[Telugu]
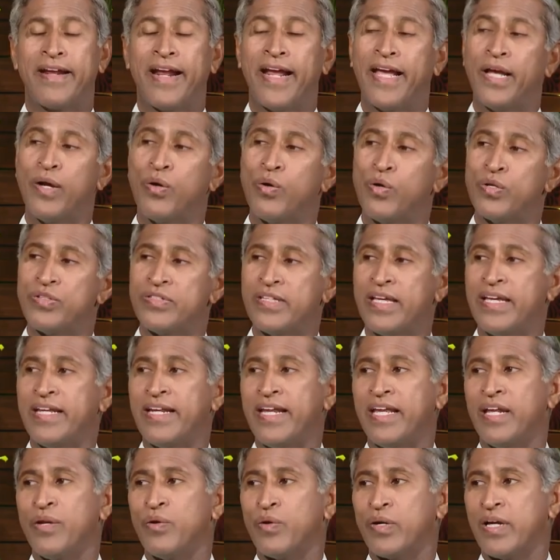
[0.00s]

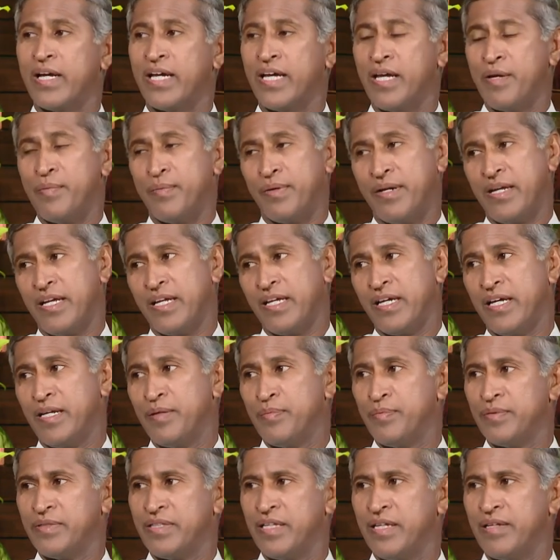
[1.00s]
ట్రైకోజైన్ అనే ఒక కెమికల్
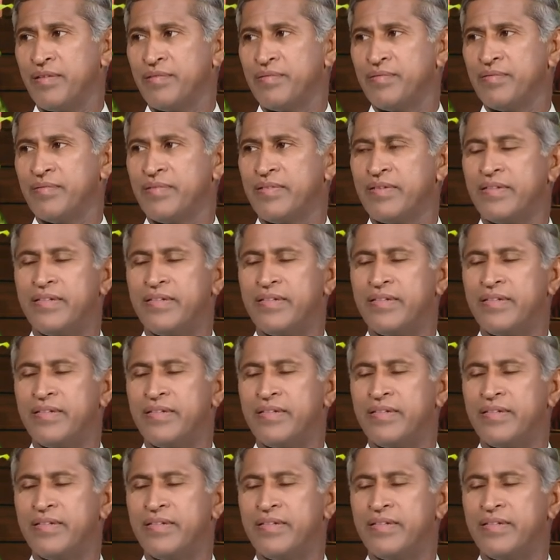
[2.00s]
కలుపుతారు